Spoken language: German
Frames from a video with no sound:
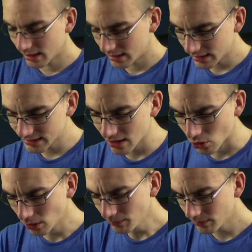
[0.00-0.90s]
Let's
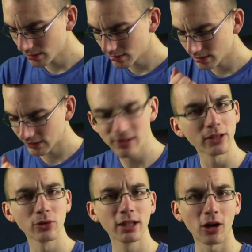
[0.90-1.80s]
go. Und ich will
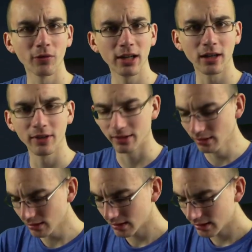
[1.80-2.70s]
natürlich auch wieder gewinnen.
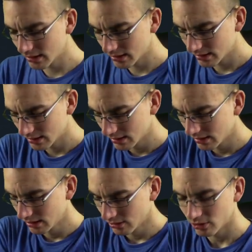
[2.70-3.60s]

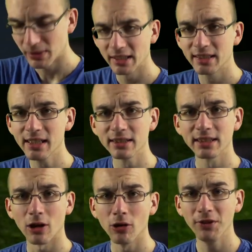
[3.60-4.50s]
Und Ziel ist es
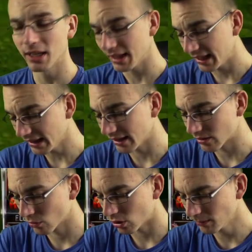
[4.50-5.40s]
auch wieder Legende
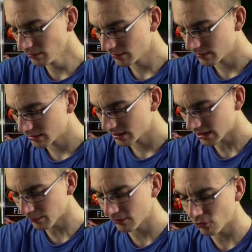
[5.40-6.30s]
zu kommen. Ich
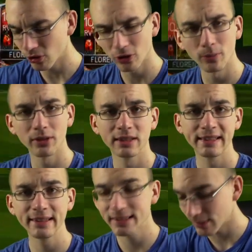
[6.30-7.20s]
habe mir vorgenommen, in
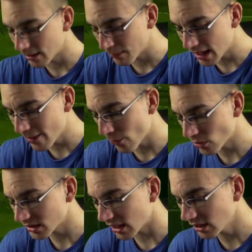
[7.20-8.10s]
Season 2 mehr
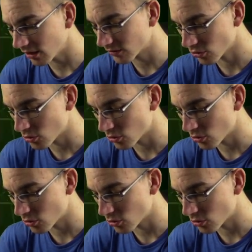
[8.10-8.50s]
Versus Angriff zu